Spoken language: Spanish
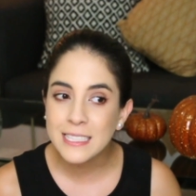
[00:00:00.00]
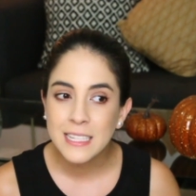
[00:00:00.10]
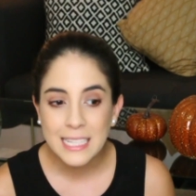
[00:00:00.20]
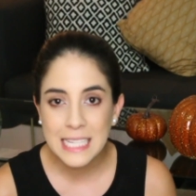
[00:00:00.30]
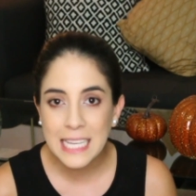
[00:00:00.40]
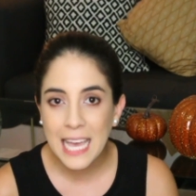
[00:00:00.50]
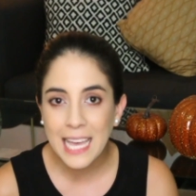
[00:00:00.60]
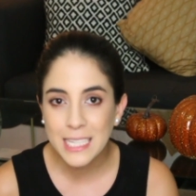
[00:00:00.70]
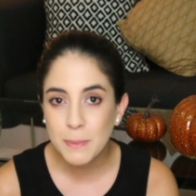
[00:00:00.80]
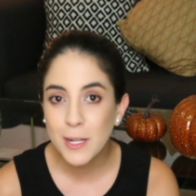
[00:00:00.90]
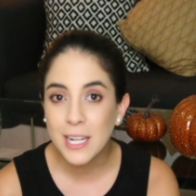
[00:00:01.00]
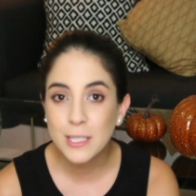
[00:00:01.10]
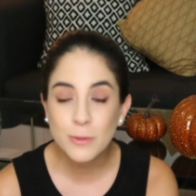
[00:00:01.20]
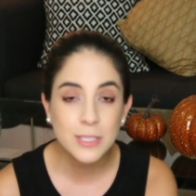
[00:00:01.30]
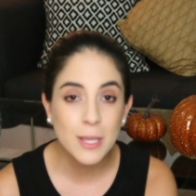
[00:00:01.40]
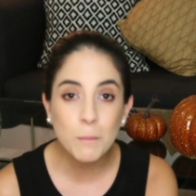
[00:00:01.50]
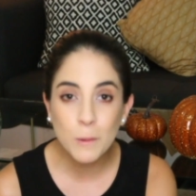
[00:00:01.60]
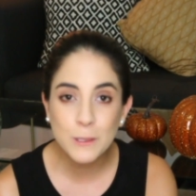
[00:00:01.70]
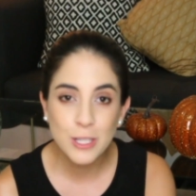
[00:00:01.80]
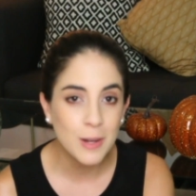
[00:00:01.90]
Así que espero que les guste
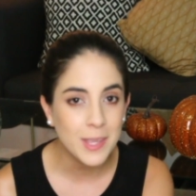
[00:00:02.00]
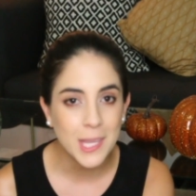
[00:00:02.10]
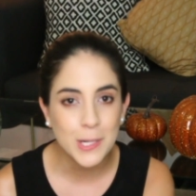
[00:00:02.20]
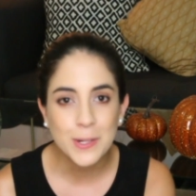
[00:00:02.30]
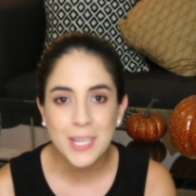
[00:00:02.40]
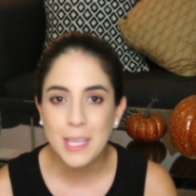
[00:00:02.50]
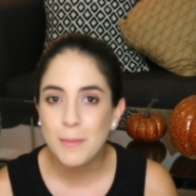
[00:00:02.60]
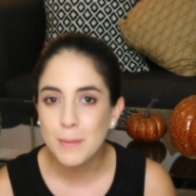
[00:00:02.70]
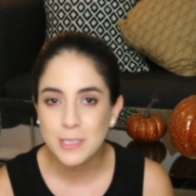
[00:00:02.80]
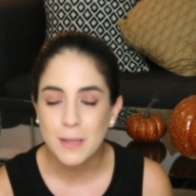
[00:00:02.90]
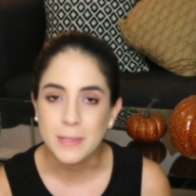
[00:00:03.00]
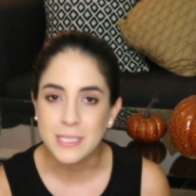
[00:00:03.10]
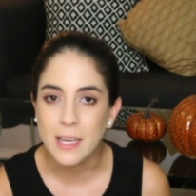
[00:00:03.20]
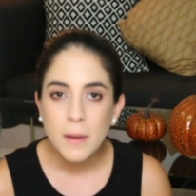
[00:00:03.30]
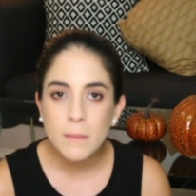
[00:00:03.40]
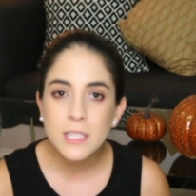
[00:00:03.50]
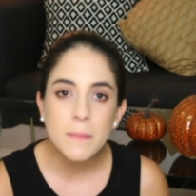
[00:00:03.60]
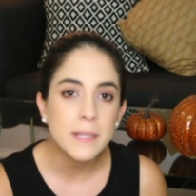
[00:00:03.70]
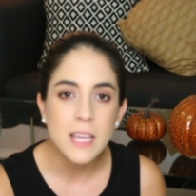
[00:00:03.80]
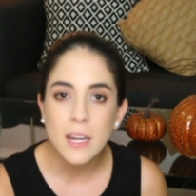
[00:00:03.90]
mucho el video y vamos a empezar. Vamos a
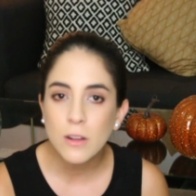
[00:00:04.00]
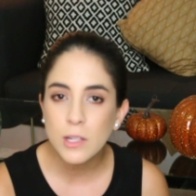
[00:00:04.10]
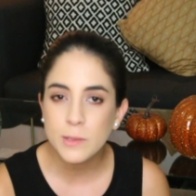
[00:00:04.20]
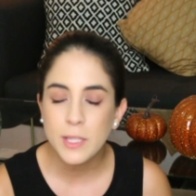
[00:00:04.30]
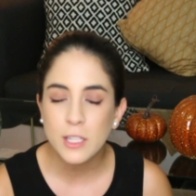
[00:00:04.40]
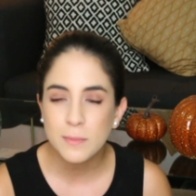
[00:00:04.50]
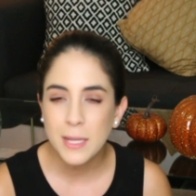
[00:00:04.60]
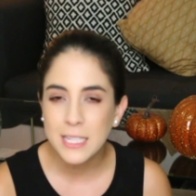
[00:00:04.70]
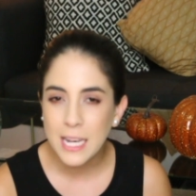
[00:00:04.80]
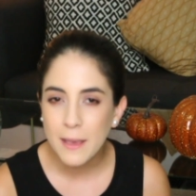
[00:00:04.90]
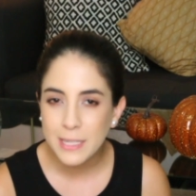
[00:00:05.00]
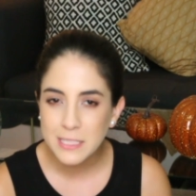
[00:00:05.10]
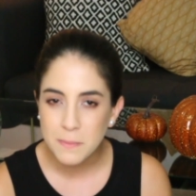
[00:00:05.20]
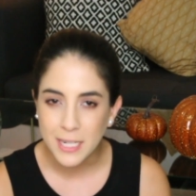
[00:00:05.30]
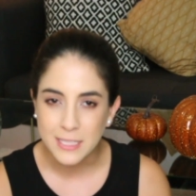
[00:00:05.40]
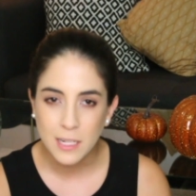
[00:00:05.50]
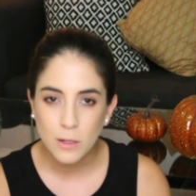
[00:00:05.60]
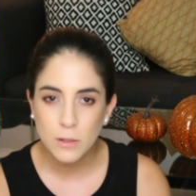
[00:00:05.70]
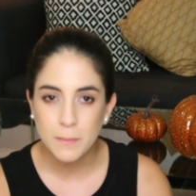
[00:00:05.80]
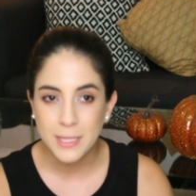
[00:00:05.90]
empezar con los videos más leves para
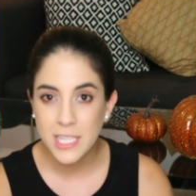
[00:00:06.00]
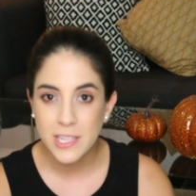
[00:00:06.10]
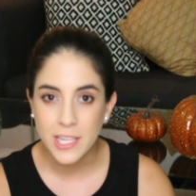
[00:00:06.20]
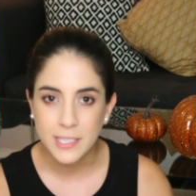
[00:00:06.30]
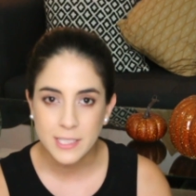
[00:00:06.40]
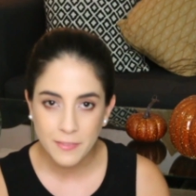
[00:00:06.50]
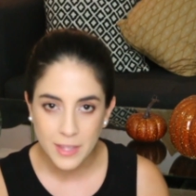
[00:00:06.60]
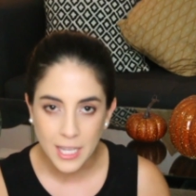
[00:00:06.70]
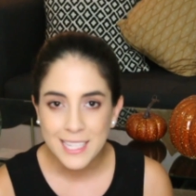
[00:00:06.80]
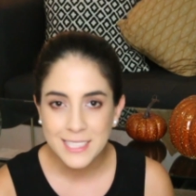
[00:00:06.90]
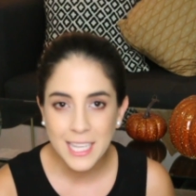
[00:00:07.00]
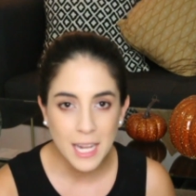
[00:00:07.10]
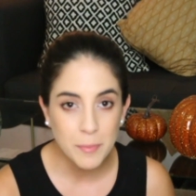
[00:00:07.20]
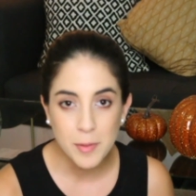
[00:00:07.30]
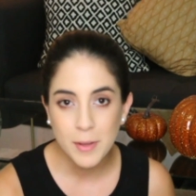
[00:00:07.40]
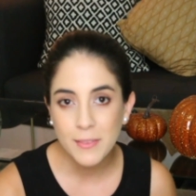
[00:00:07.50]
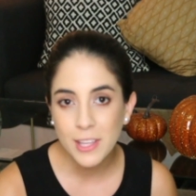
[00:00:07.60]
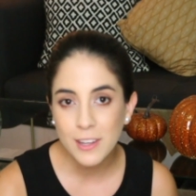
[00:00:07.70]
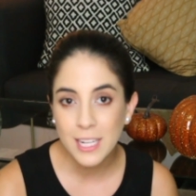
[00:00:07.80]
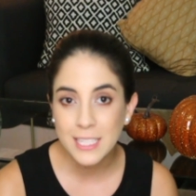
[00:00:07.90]
hacerlo más interesante. Así que el primer
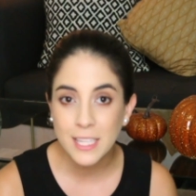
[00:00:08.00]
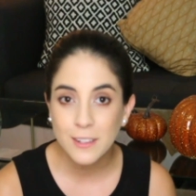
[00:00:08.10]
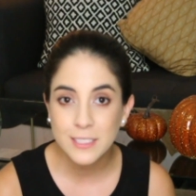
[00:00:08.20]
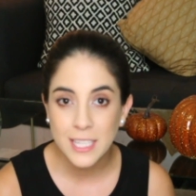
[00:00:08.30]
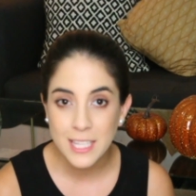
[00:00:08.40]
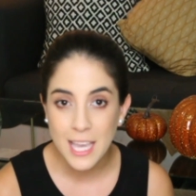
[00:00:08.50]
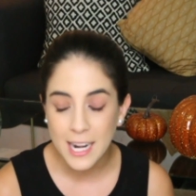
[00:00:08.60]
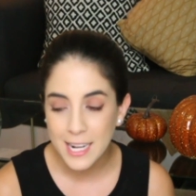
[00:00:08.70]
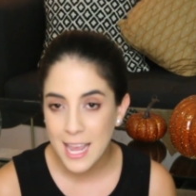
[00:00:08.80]
video que les quiero enseñar